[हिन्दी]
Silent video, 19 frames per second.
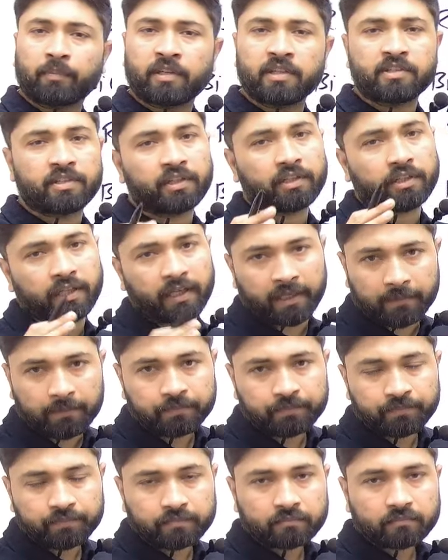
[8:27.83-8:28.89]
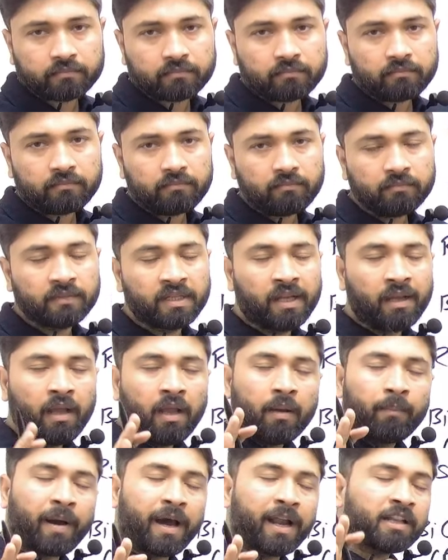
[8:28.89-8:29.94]
सीटें हैं
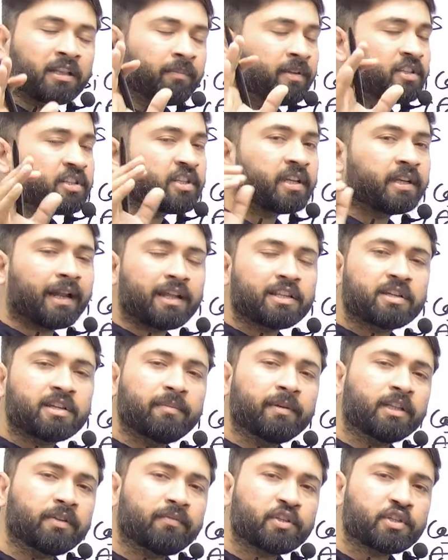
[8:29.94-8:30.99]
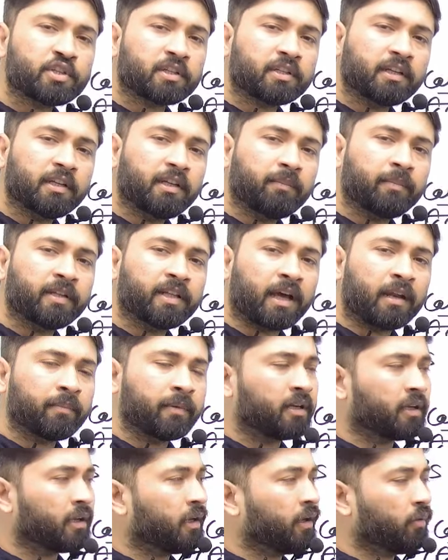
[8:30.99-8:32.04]
भारत में छह राज्य में द्विसदनीय
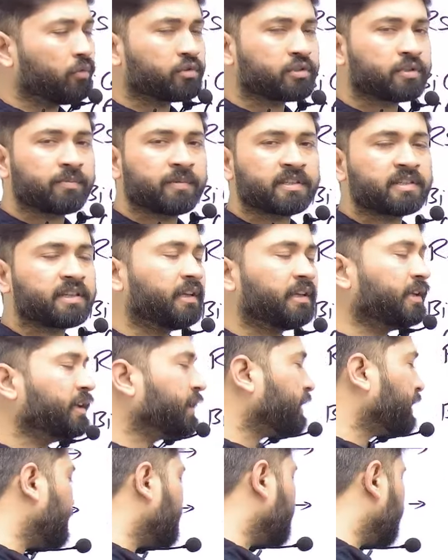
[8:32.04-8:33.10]
विधानमंडल है उसमें से एक राज्य